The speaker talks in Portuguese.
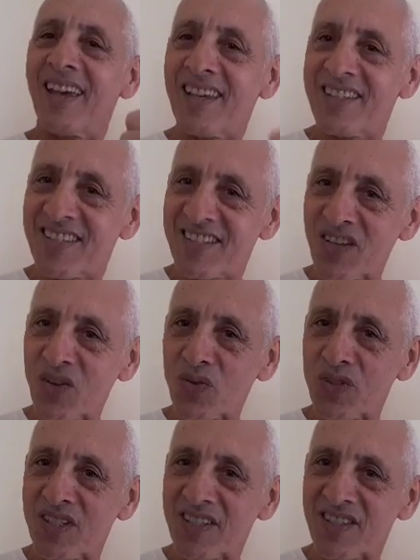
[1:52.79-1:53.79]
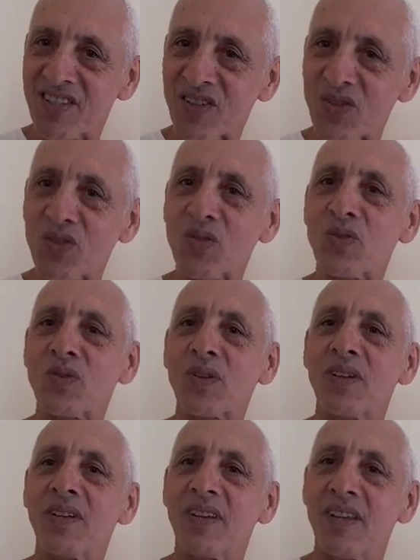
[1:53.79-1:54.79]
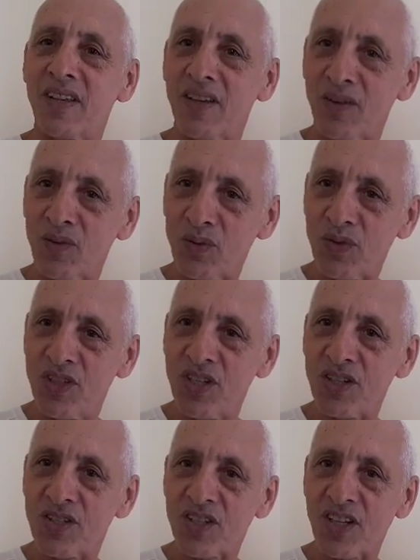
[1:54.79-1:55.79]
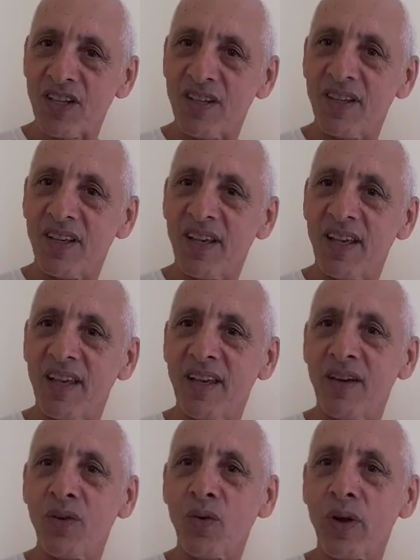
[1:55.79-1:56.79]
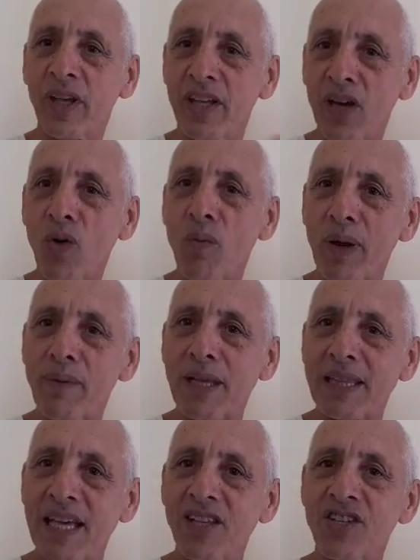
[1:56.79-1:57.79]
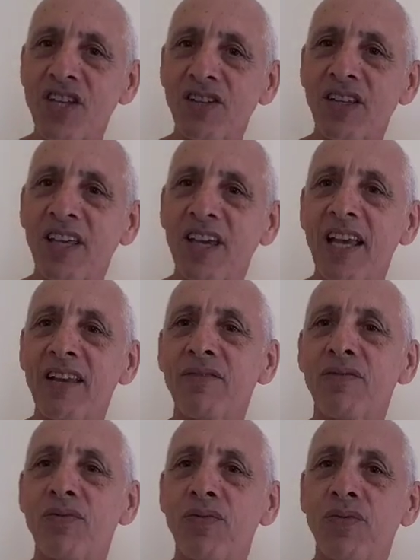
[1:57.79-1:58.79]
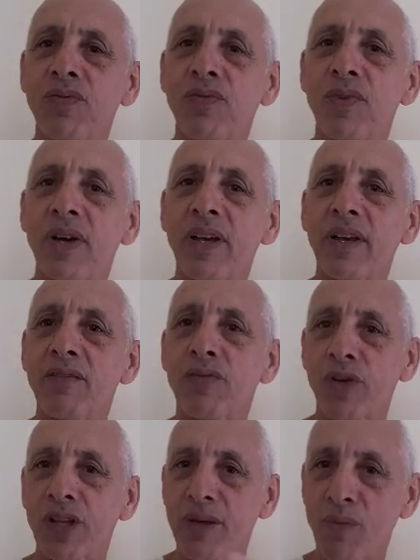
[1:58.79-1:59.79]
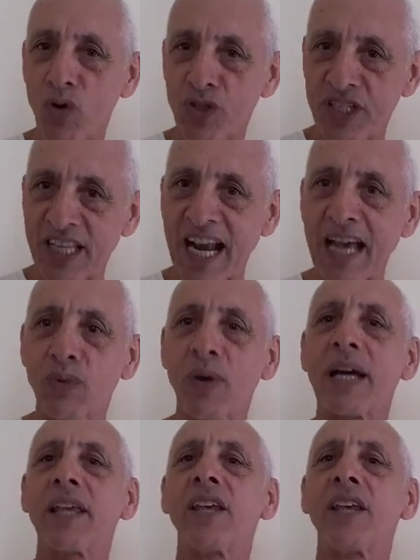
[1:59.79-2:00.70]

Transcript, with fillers: Esses são os exercícios que eu disse. Eu queria complementar dizendo que ele ele foi demonstrado